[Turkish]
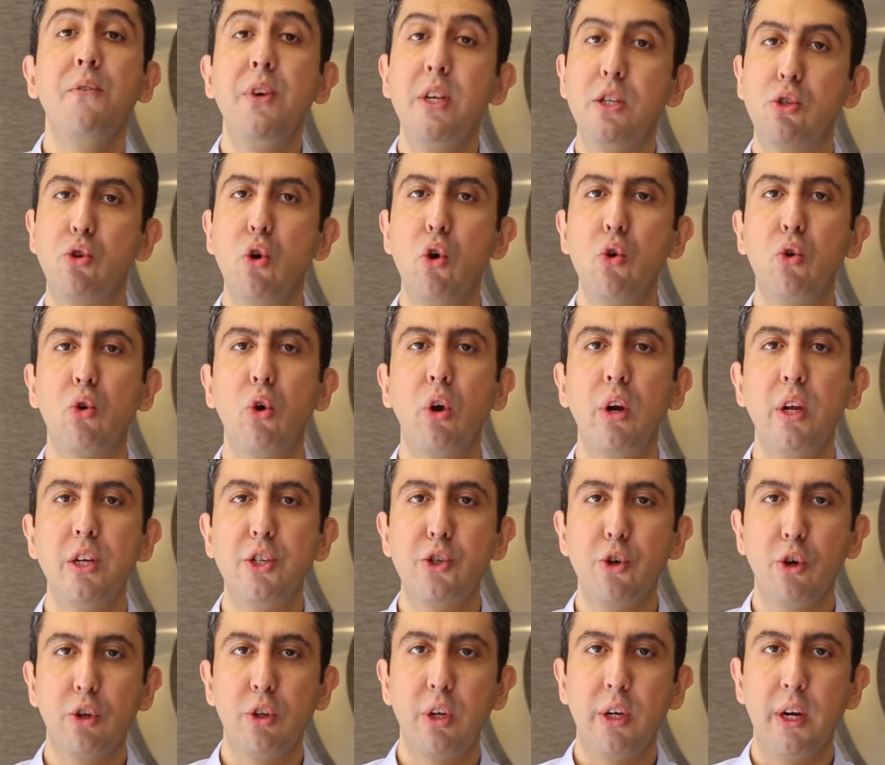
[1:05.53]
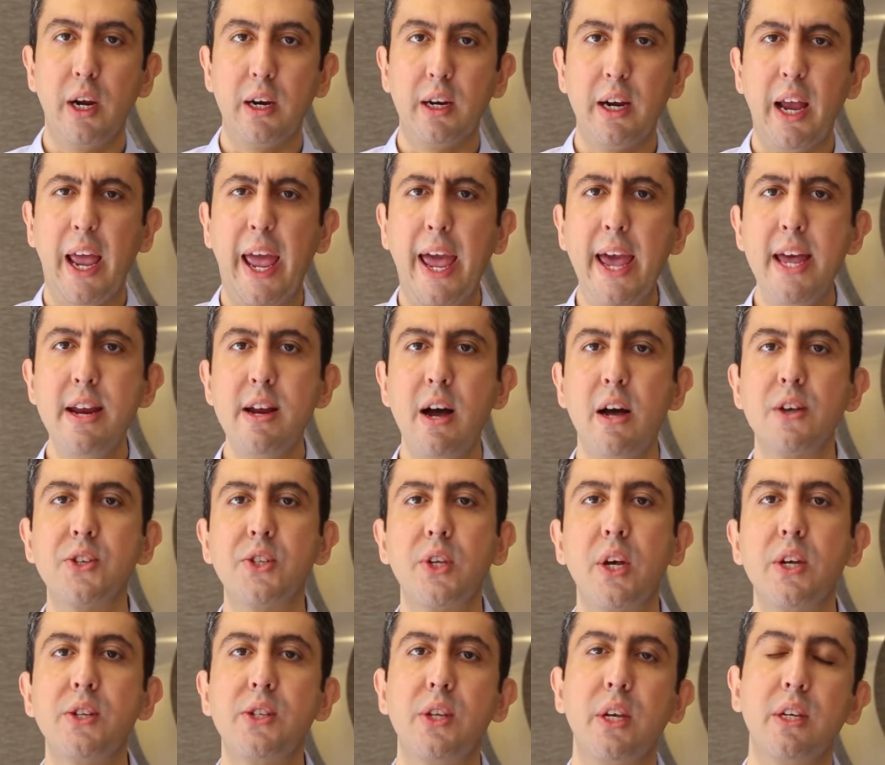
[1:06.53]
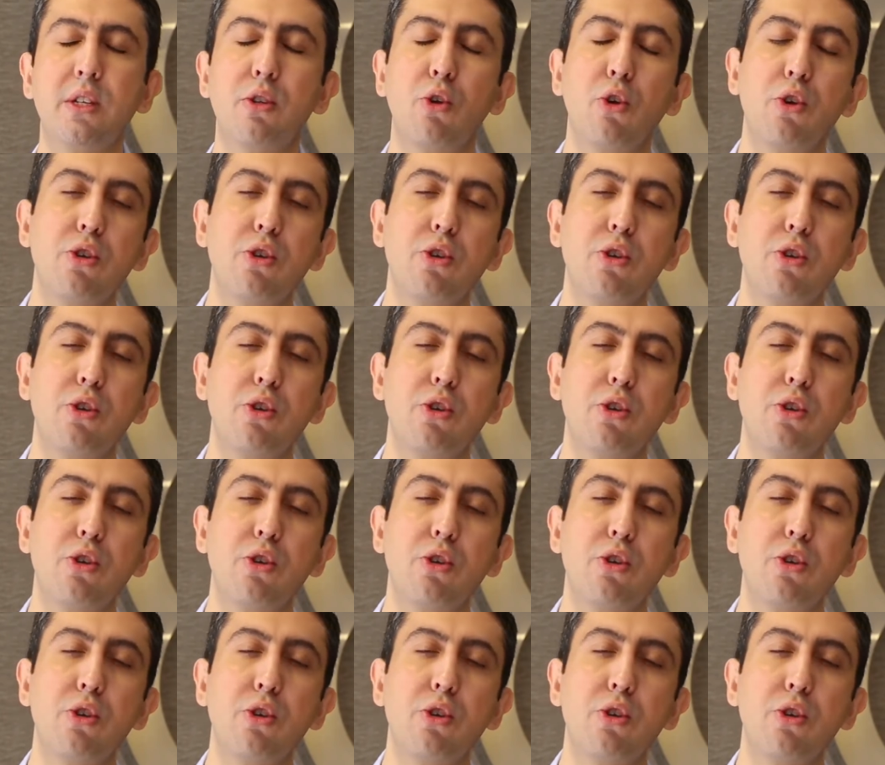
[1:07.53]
Vizyon Koleji olarak en hassasiyet